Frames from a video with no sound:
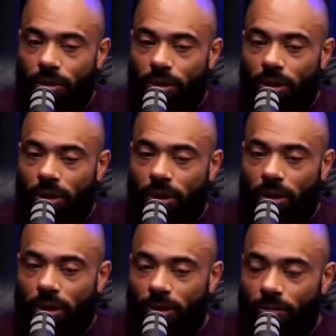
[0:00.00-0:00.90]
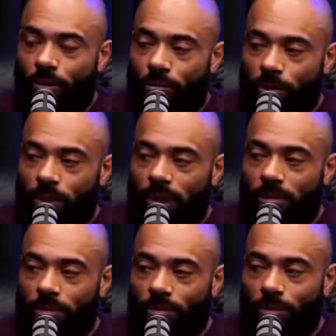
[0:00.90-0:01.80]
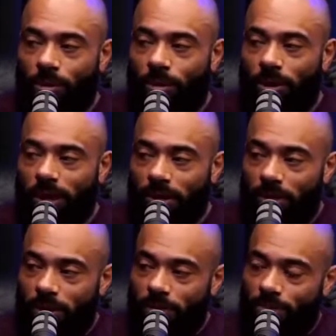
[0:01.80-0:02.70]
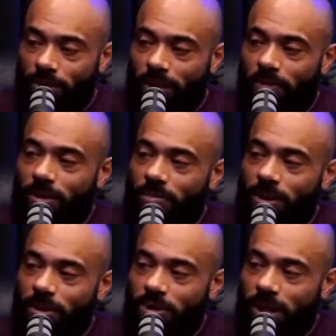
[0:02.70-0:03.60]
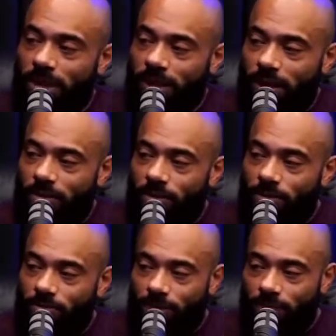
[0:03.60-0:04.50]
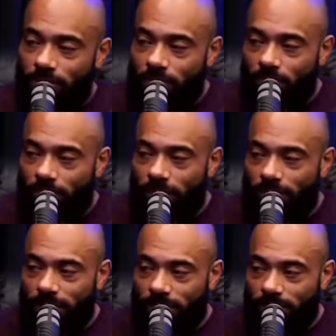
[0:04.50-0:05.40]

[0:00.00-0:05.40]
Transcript: Uh, o meu programa. O meu programa, o final da minha dieta é em 2022.